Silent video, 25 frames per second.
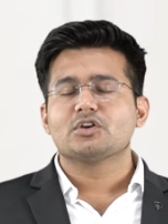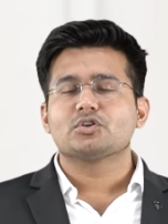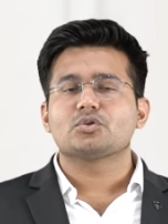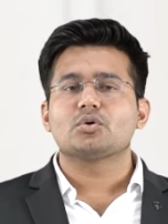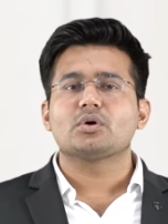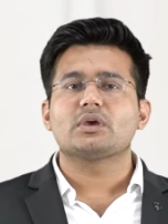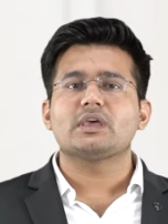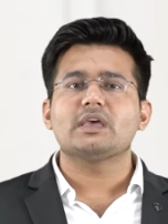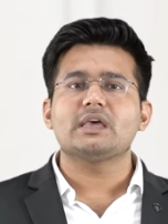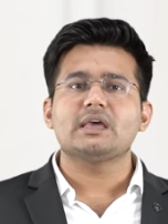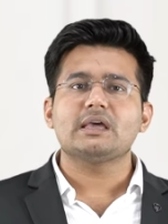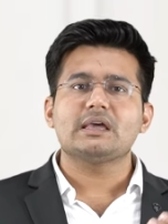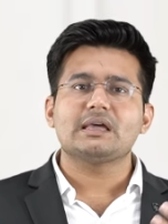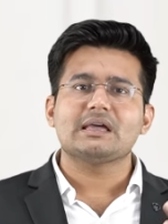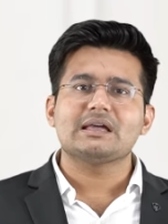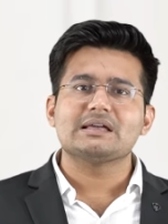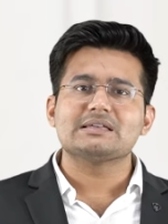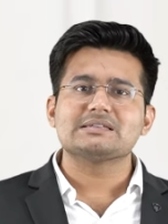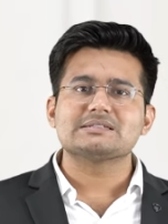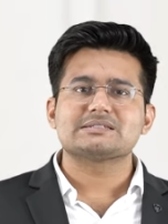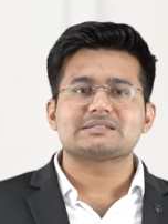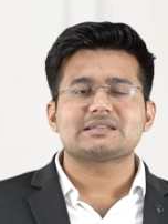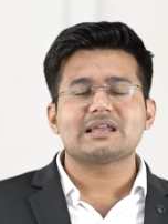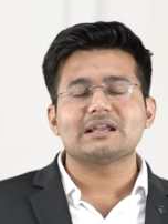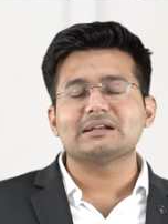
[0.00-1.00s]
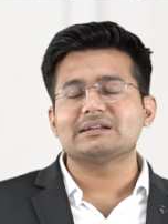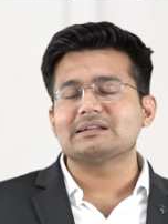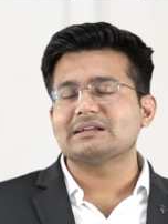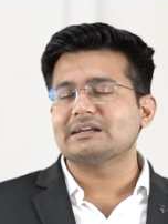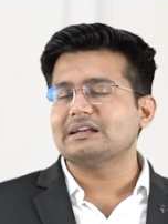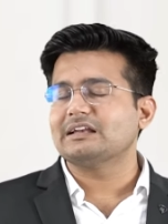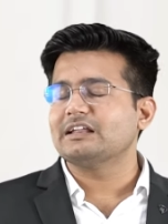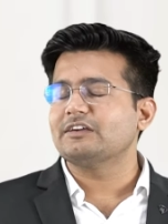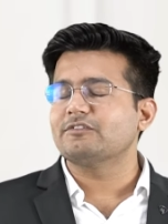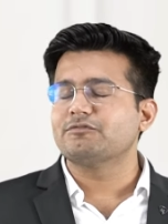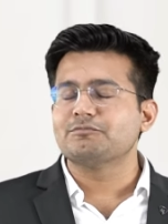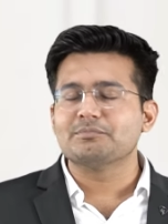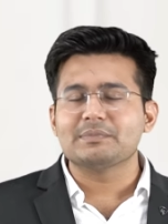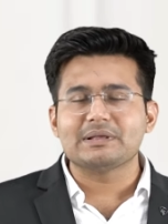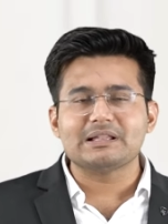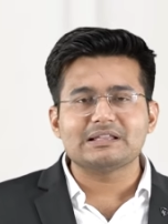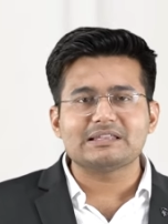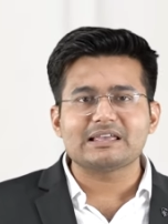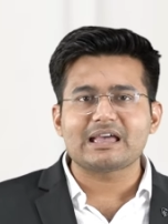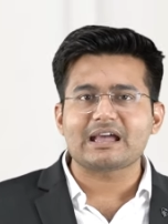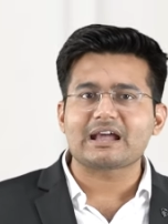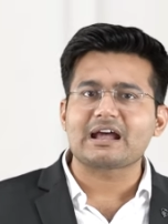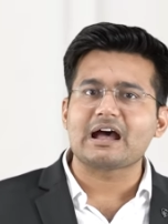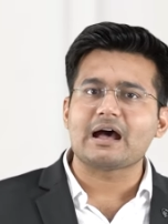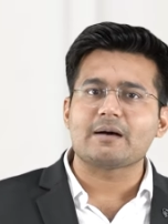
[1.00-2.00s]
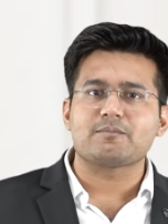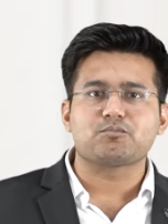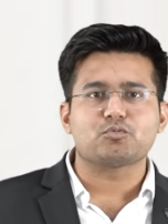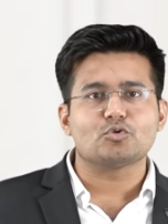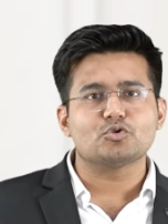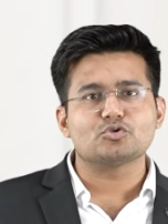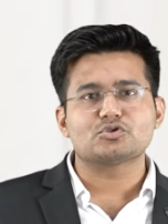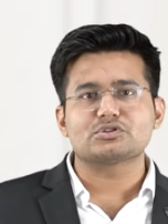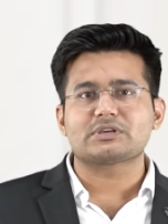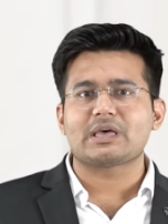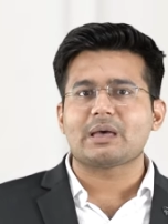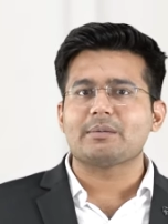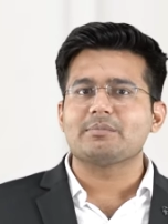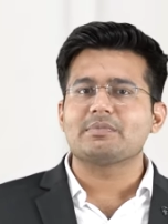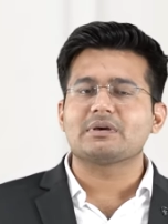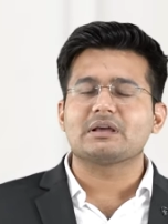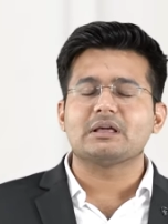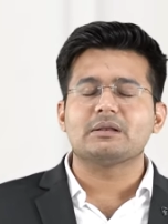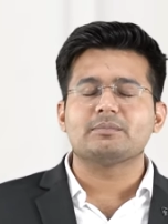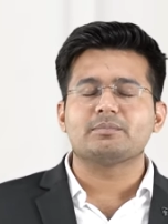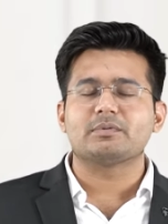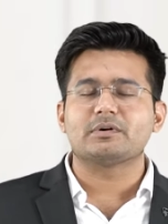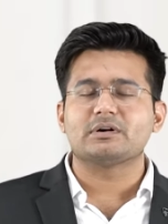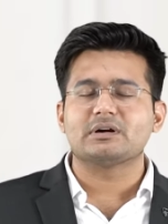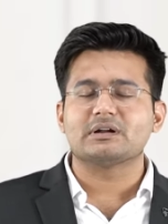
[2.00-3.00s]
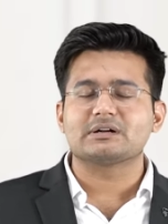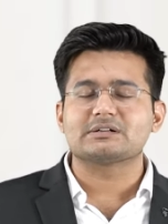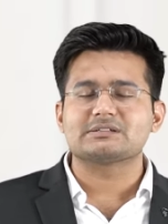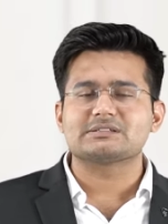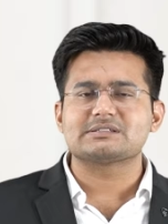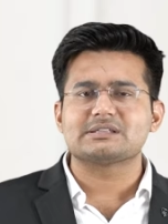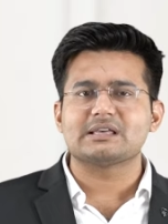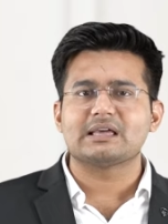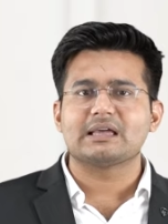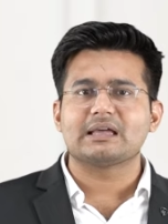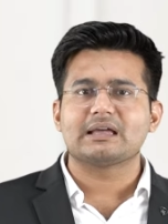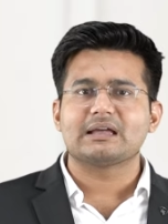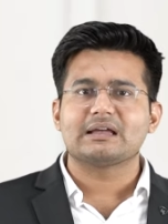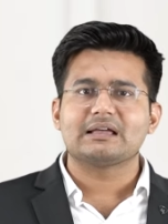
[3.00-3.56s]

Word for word: क्योंकि इंस्टेंट रिलीफ मिल जाएगा आपको उस केमिकल प्रोडक्ट से